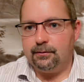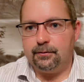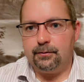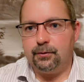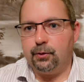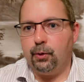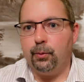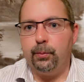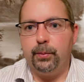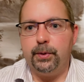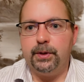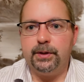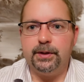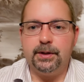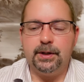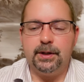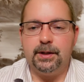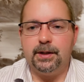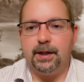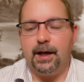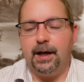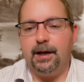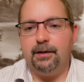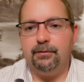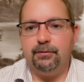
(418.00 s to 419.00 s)
doppelte,
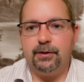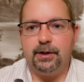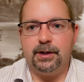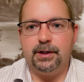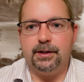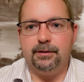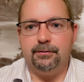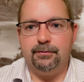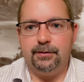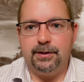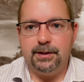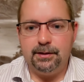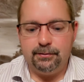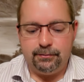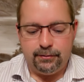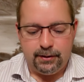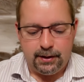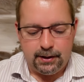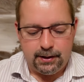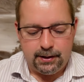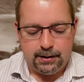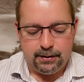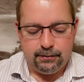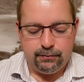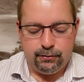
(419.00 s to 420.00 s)
dreifache,
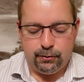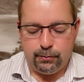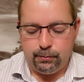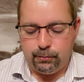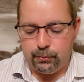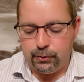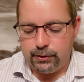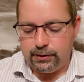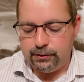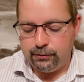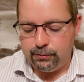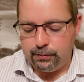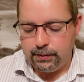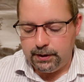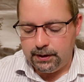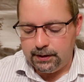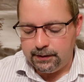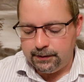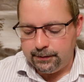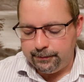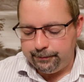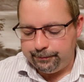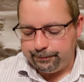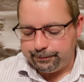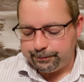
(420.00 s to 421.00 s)
vierfache von
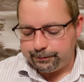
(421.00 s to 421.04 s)
Prismian